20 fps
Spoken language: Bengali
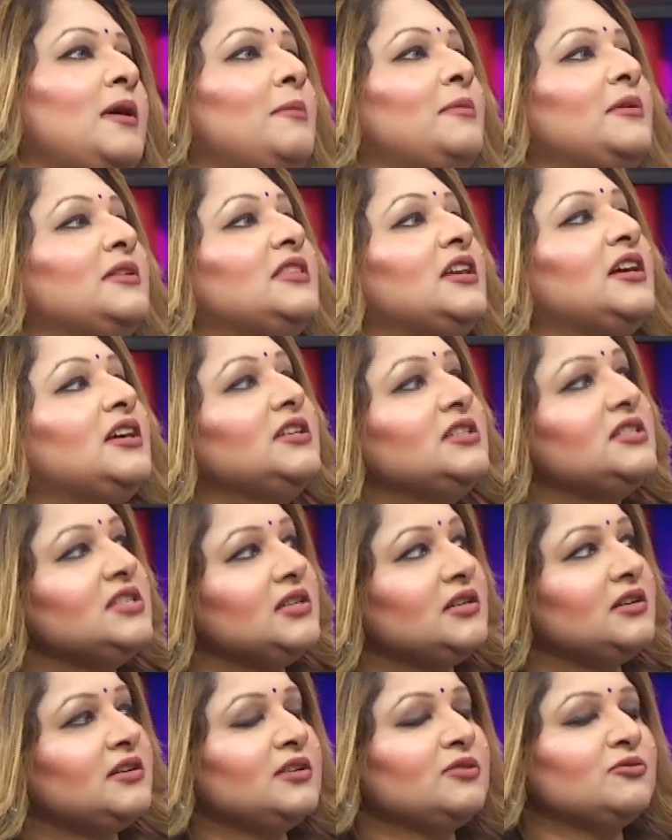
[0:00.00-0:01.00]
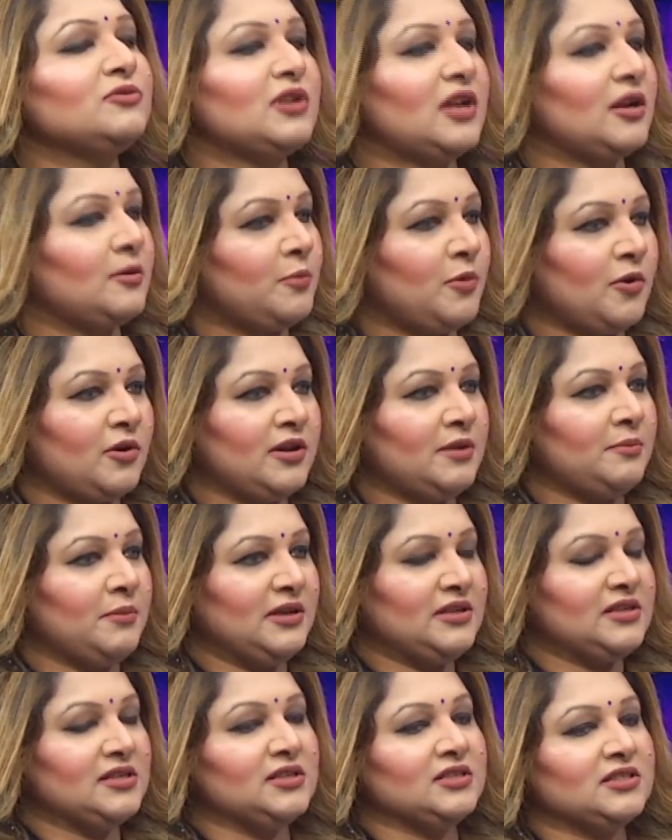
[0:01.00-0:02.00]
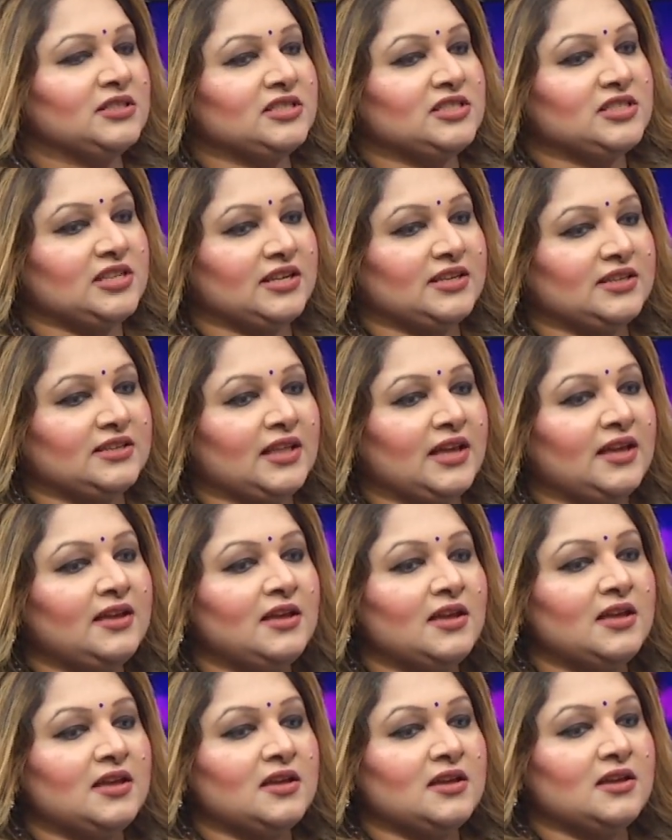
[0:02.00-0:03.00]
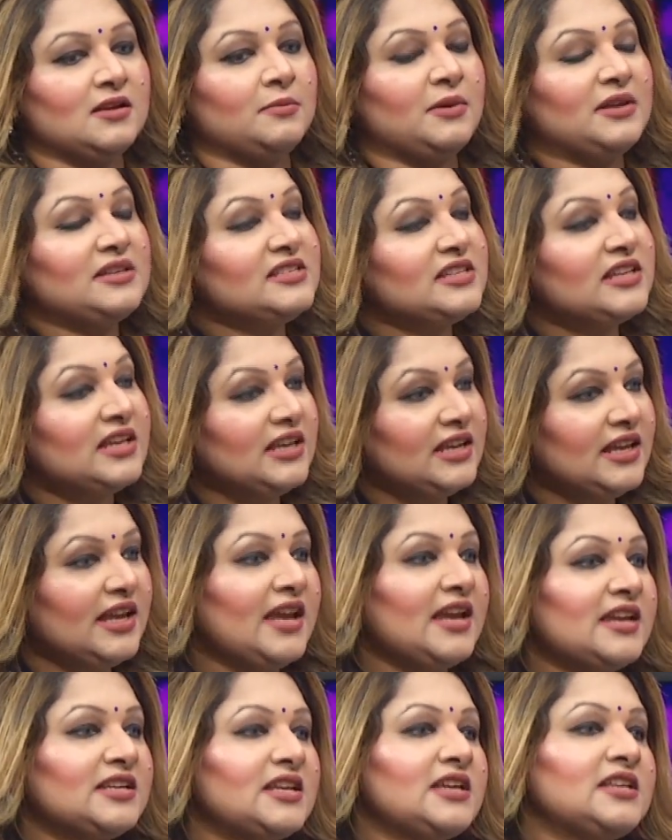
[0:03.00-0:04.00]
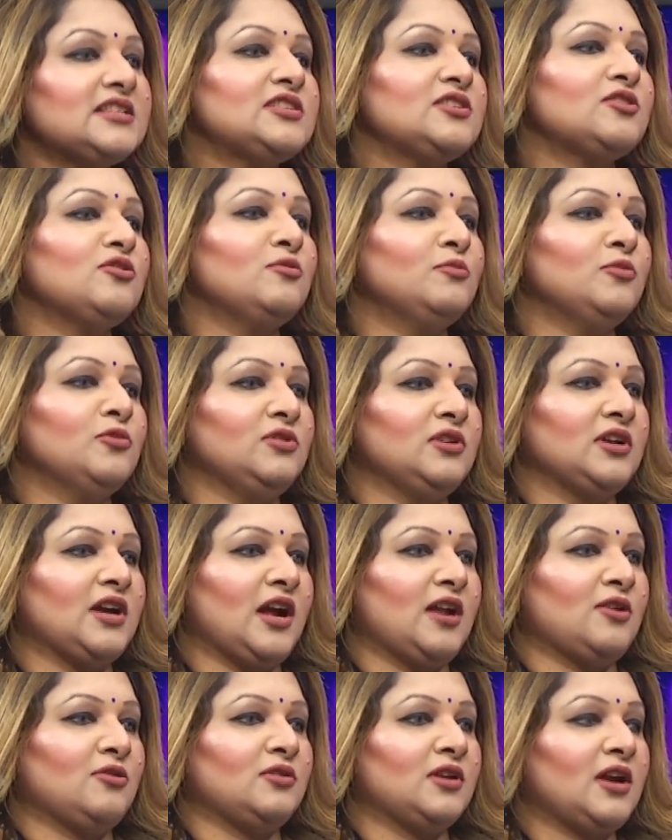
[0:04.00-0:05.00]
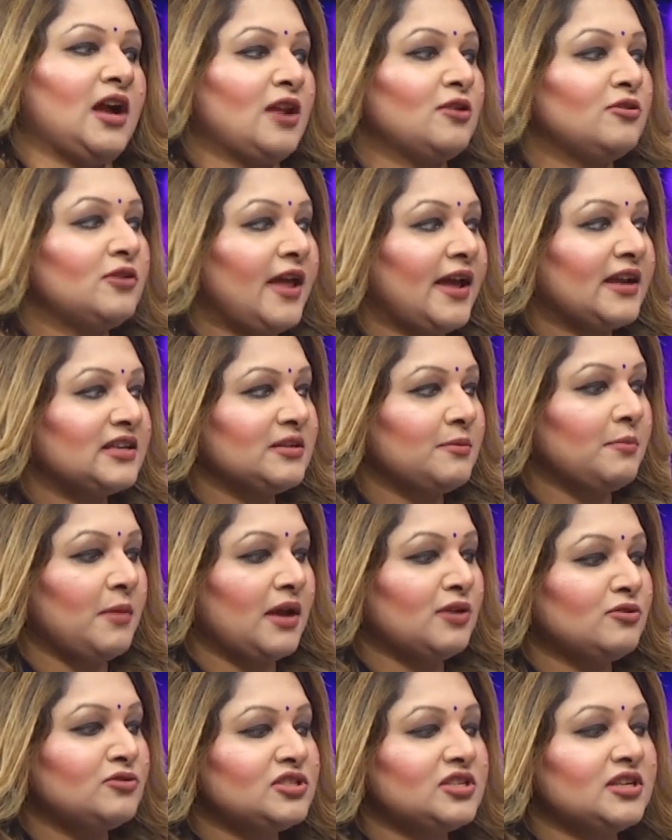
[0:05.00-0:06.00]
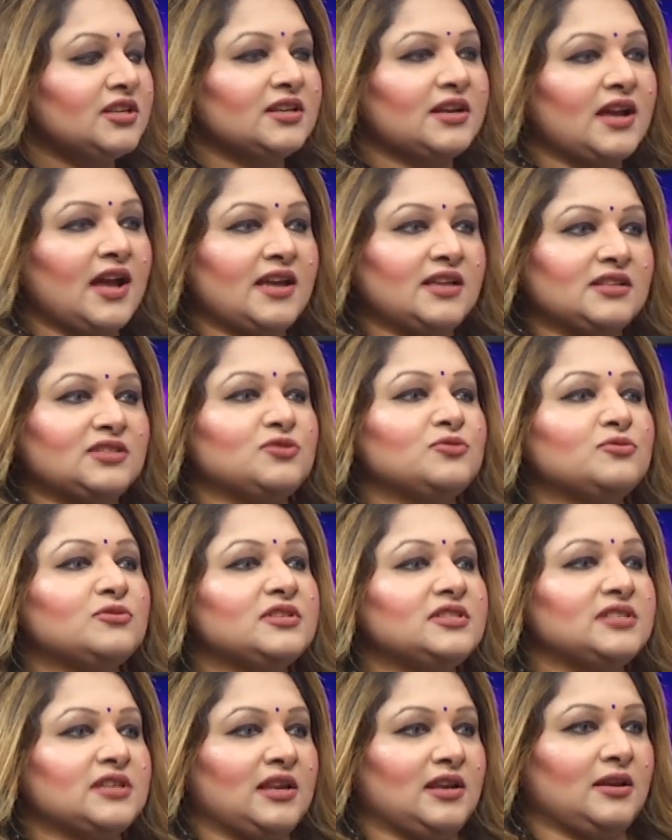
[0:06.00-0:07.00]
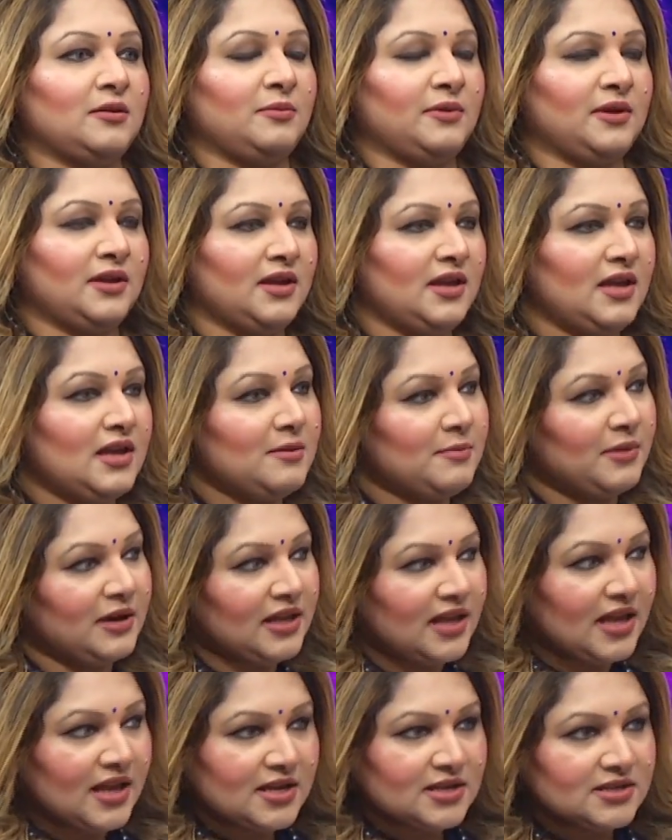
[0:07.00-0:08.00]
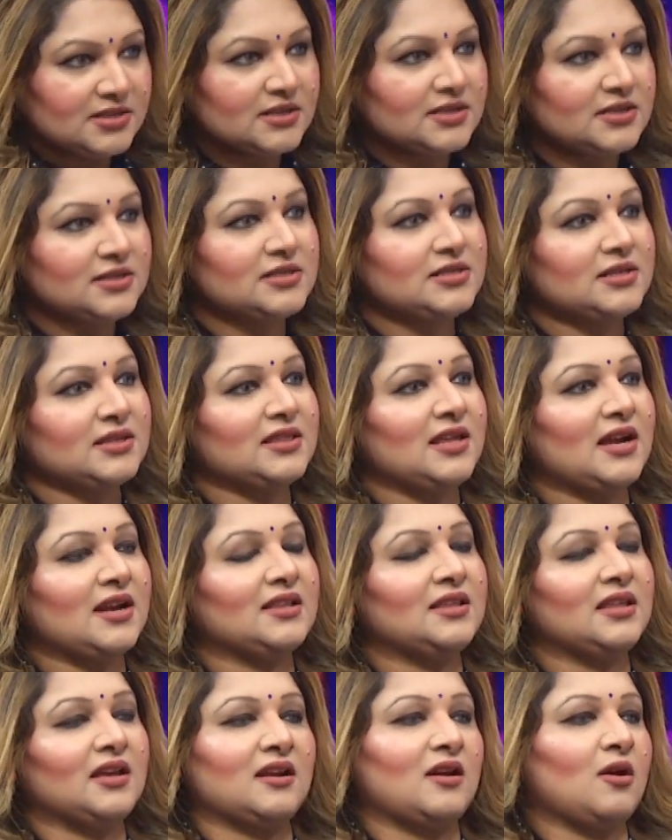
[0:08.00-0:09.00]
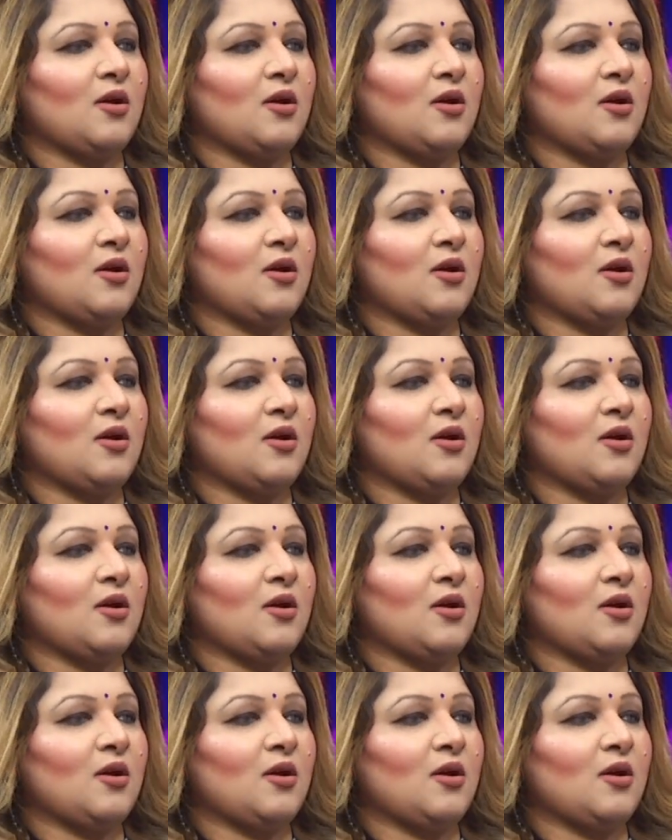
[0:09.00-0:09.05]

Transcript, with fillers: বাবা থার্ড ইয়ারে ওঠার পরে মেডিকেলটা ছেড়ে দেয় বেসিক্যালি এটাই ছিল মূল কারণ কারণ একটা মানুষের গায়ে ছুরি চালাবে মানে এই জিনিসটা তার দ্বারা